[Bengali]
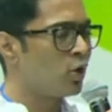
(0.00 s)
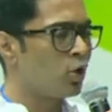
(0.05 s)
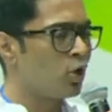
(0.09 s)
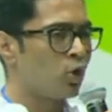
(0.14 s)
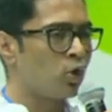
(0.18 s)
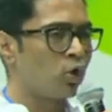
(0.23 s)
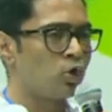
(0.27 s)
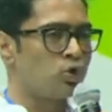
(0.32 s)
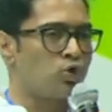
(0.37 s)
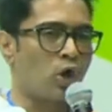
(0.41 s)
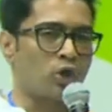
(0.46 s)

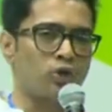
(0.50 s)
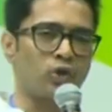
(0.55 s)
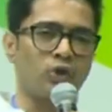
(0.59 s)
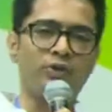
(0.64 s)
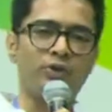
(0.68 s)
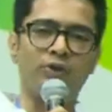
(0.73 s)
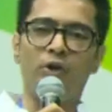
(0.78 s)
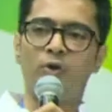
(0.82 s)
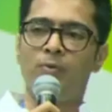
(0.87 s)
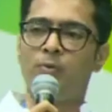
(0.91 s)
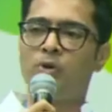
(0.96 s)
যত
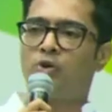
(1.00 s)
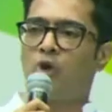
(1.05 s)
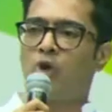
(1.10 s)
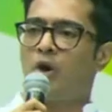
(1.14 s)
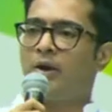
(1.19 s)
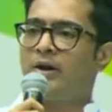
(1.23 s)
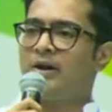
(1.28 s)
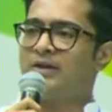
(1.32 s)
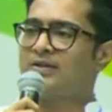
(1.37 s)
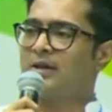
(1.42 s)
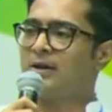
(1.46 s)
তৃণমূল
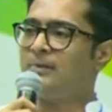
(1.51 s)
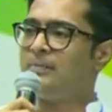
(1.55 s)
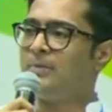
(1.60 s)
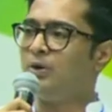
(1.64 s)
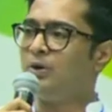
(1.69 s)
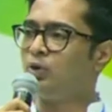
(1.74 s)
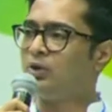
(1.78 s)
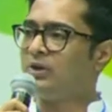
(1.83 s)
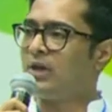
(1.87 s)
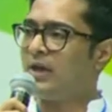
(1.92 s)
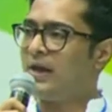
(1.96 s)
কংগ্রেসের
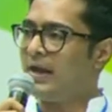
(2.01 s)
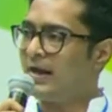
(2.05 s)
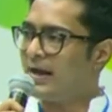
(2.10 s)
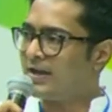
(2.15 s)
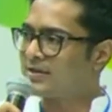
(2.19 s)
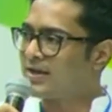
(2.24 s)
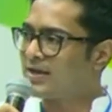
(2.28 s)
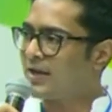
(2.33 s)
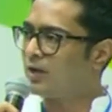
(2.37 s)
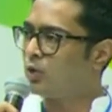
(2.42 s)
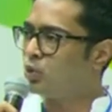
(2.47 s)
বিরুদ্ধে
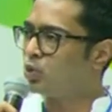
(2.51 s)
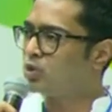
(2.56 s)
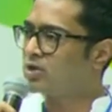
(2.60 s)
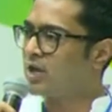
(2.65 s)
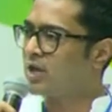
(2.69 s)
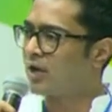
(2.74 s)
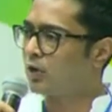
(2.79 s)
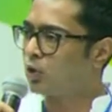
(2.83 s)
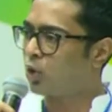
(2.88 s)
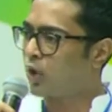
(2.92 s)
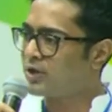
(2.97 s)
লেগেছে কুৎসা
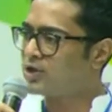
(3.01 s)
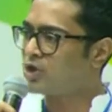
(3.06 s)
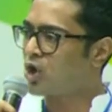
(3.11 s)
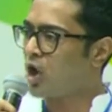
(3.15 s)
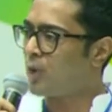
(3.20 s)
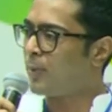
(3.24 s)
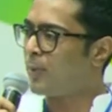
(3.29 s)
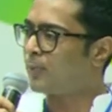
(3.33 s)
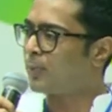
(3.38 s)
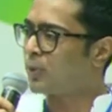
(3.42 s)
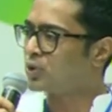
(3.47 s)
করেছে
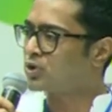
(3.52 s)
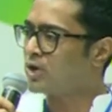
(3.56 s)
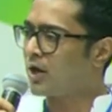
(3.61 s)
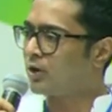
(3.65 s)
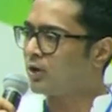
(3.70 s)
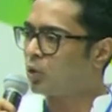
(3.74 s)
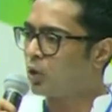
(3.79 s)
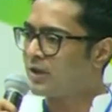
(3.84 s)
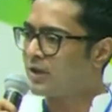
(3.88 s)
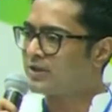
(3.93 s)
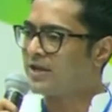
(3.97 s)
অপপ্রচার
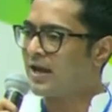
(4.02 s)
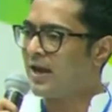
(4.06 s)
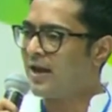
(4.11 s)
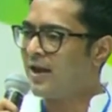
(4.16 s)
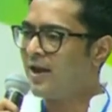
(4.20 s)
করেছে